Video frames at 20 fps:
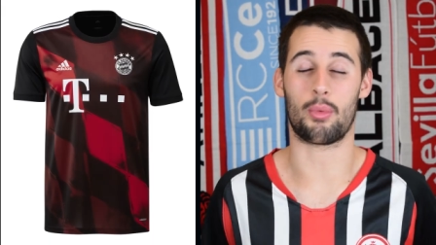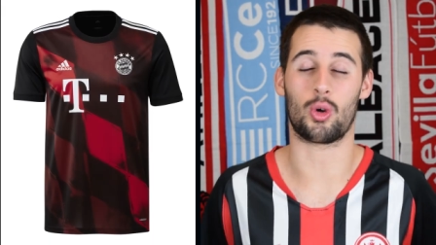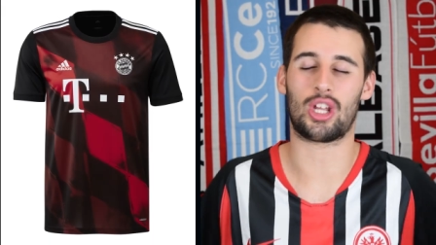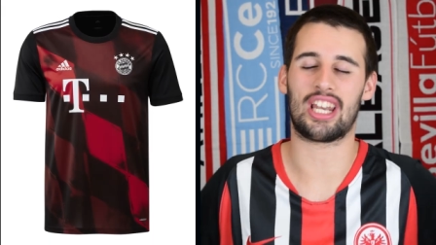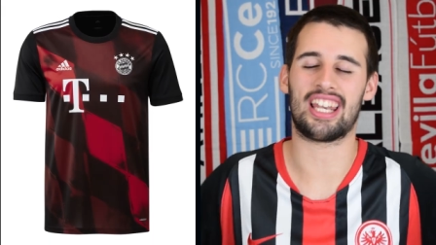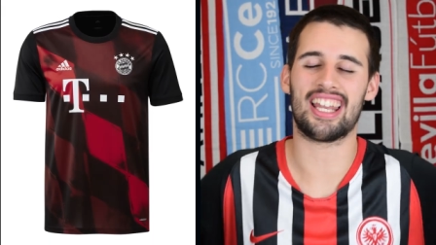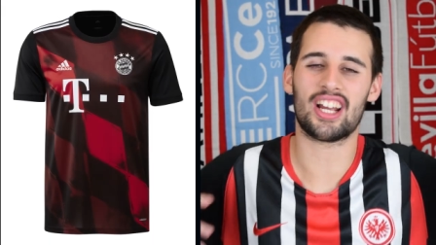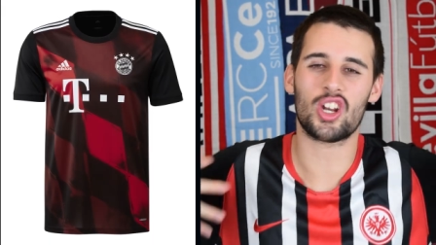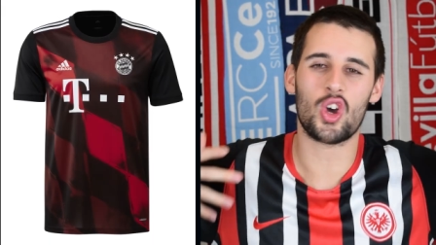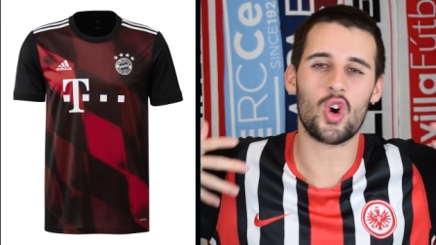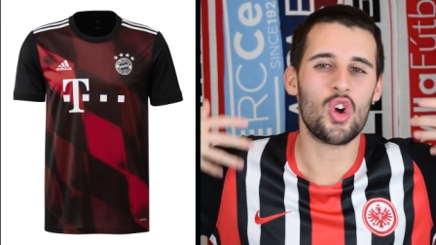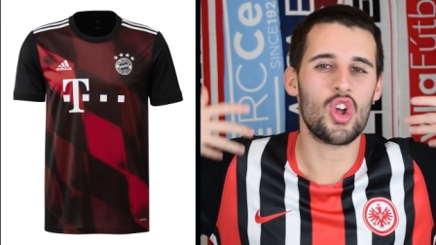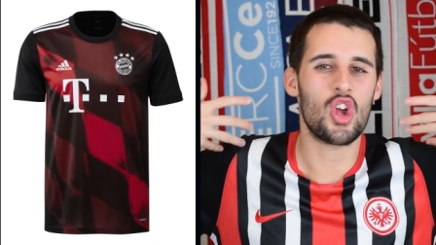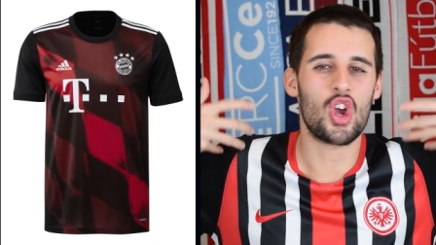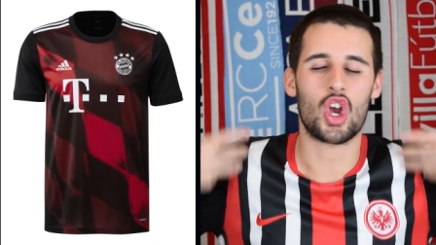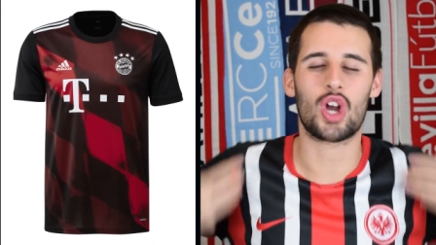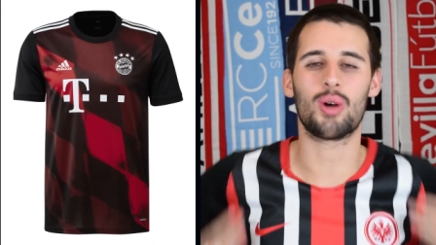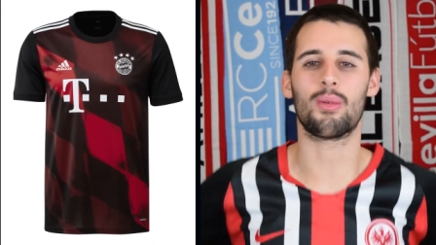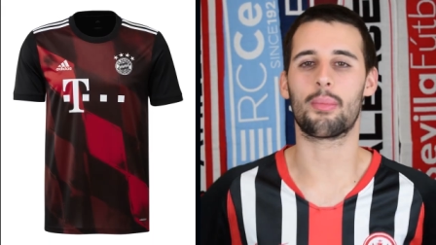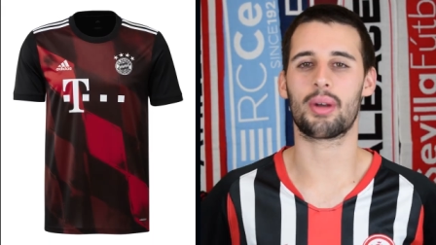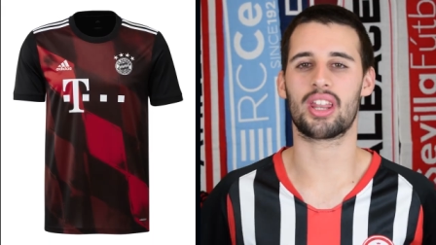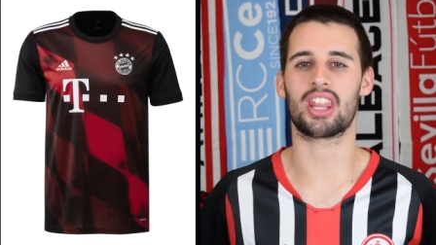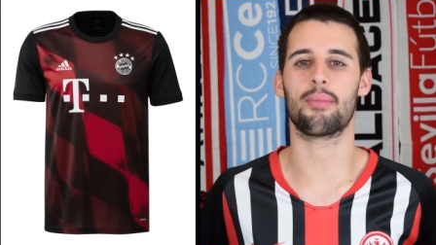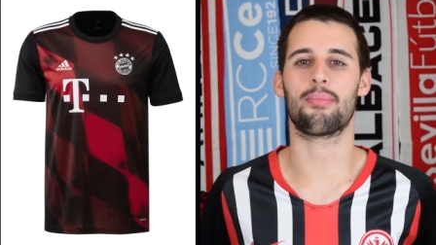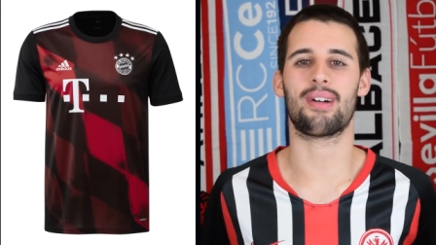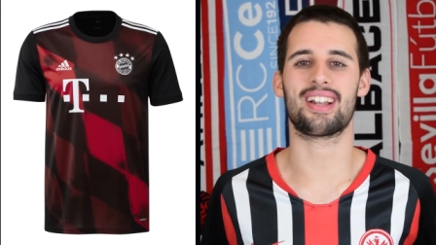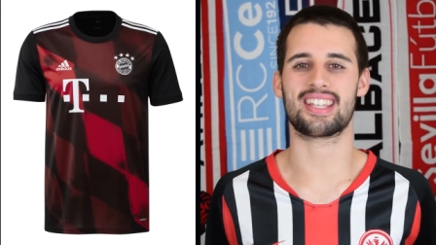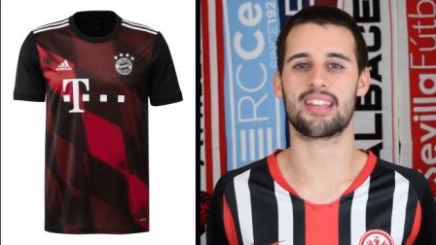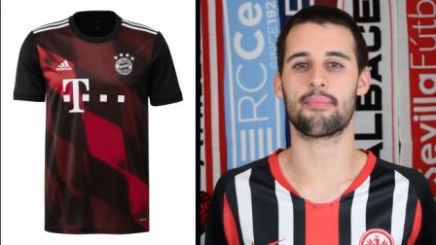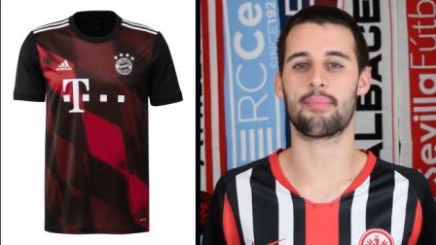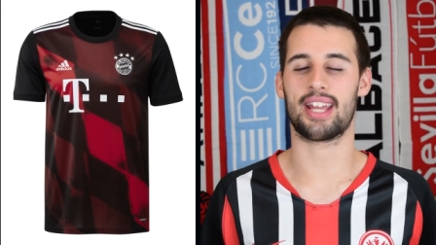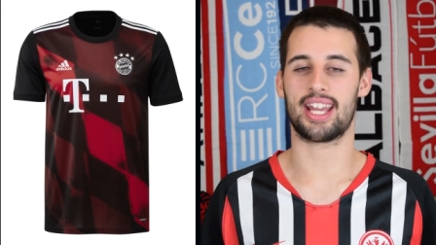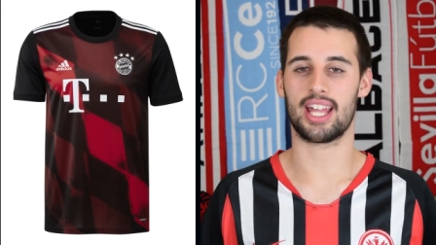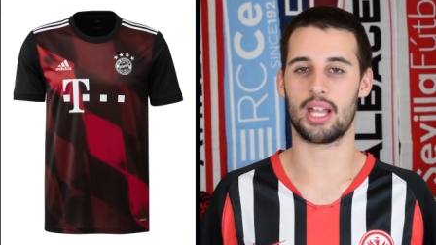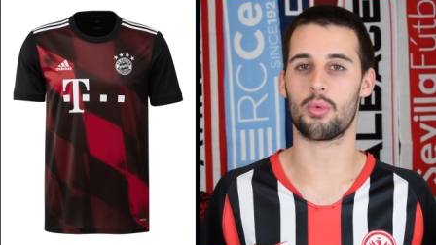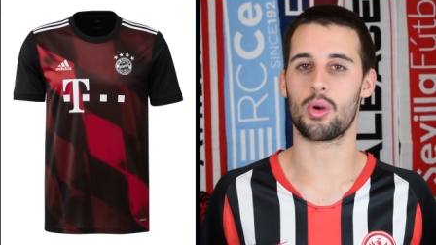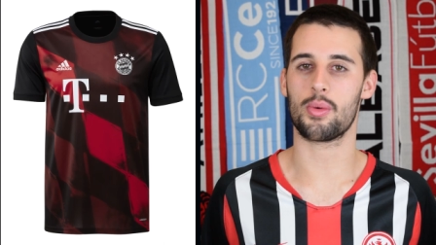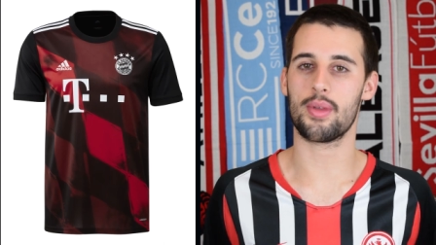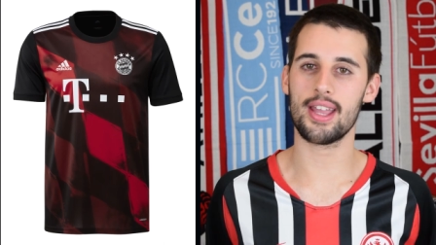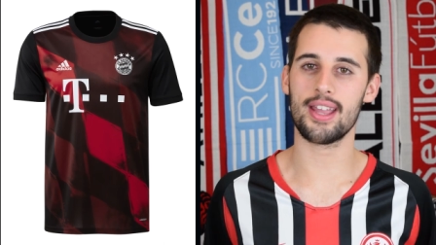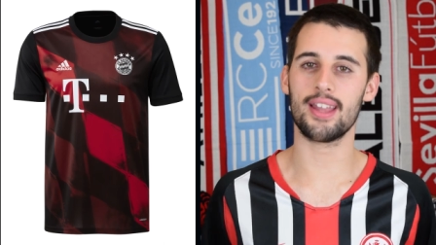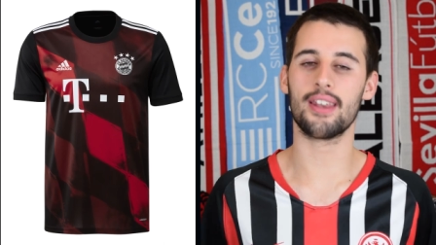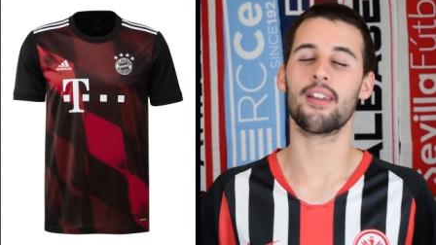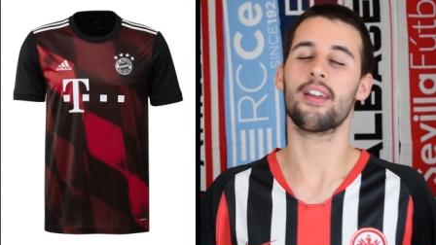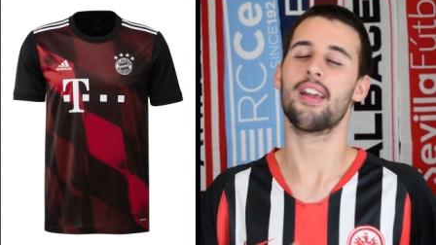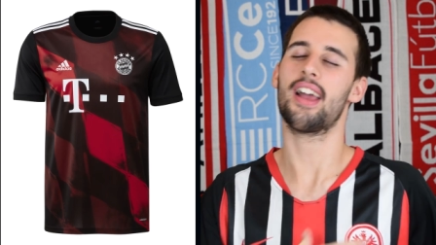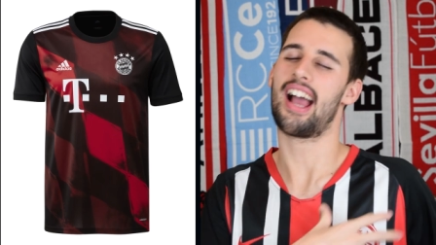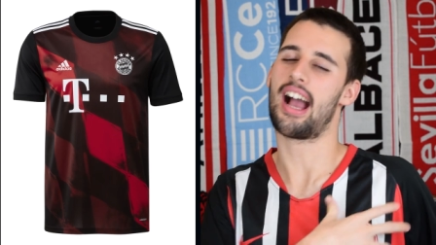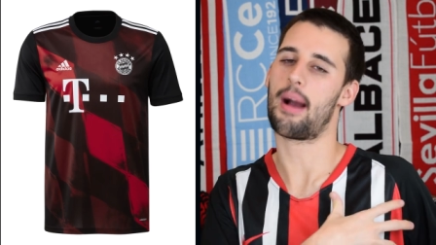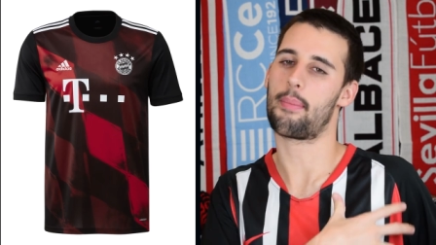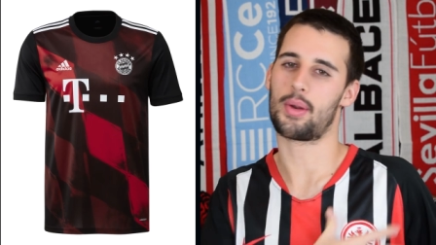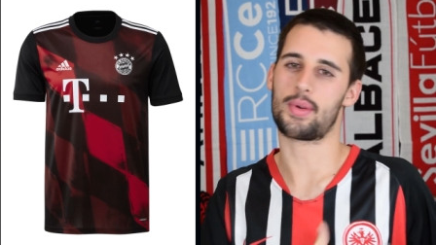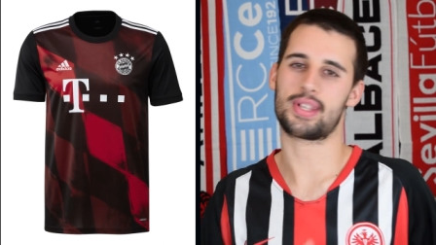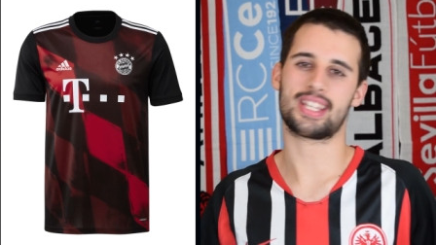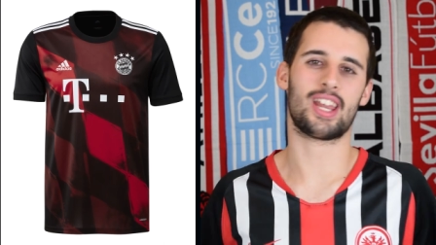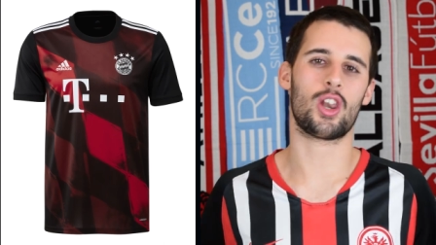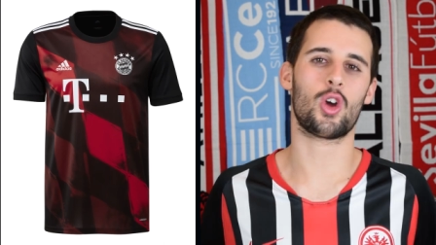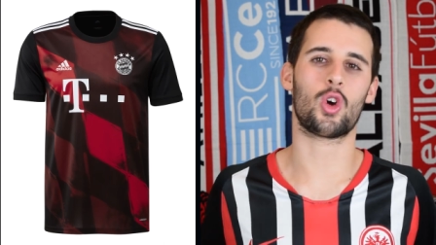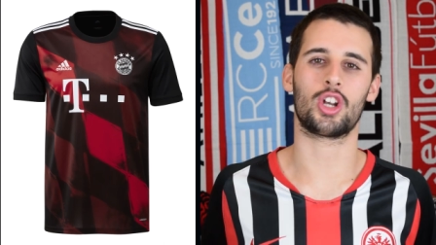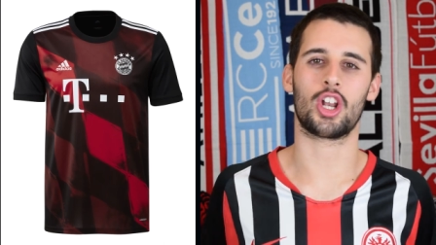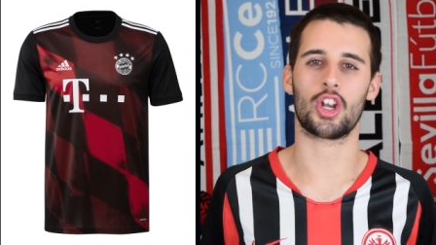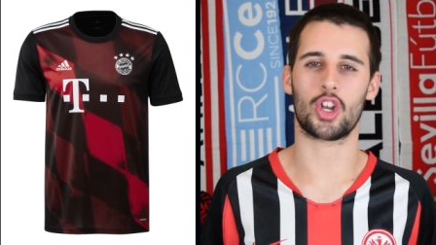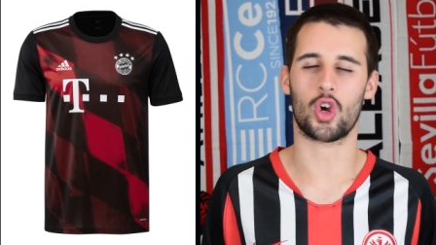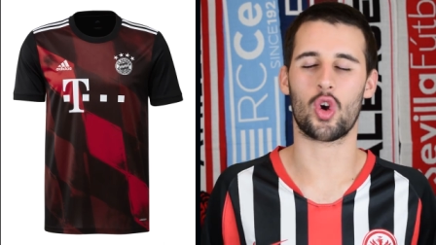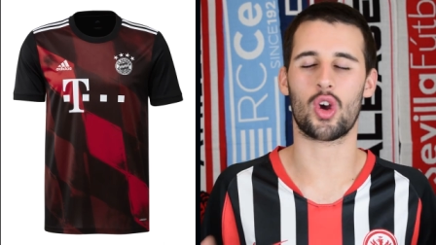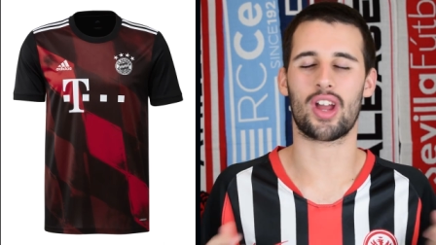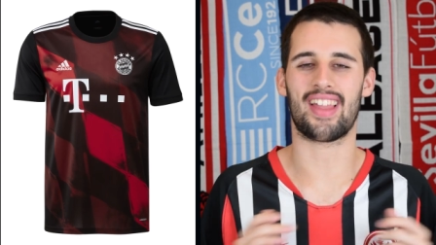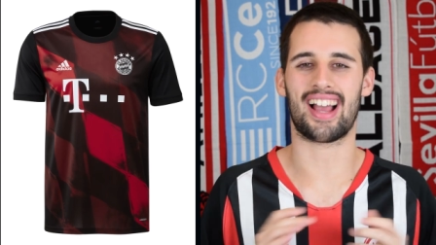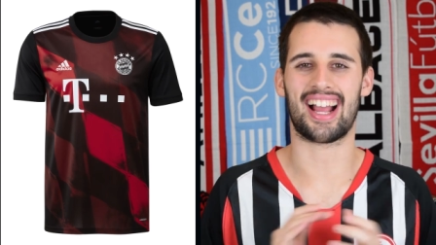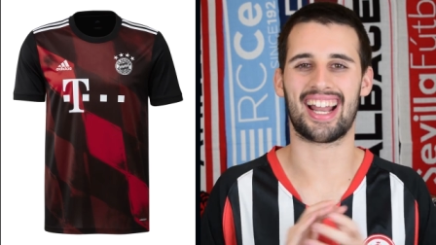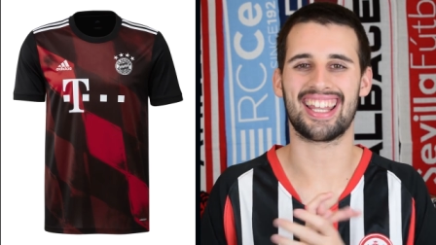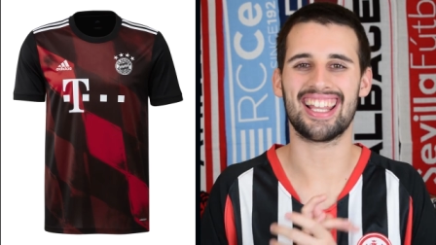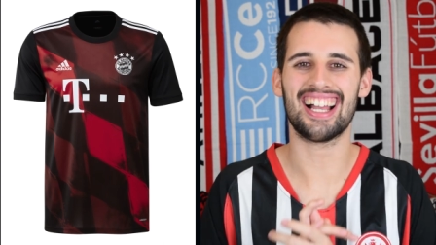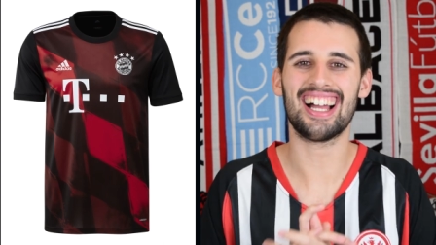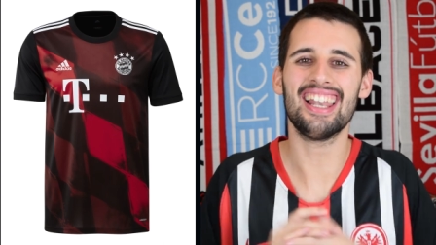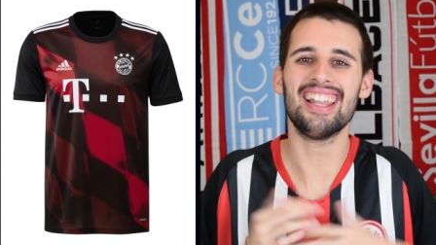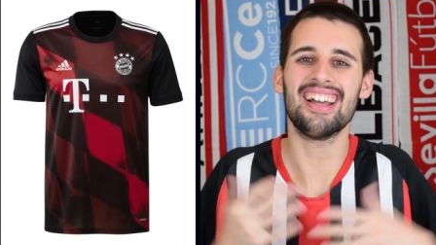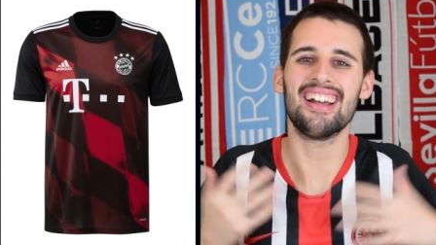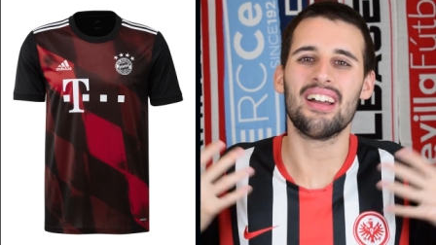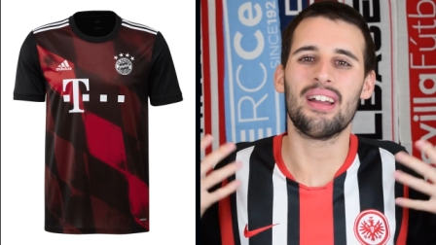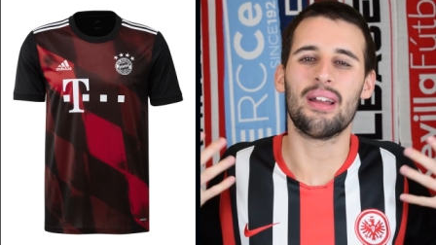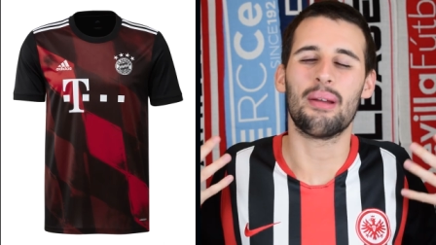porque el negro como principal siempre queda muy bien, aprovecharlo con el rojo queda genial,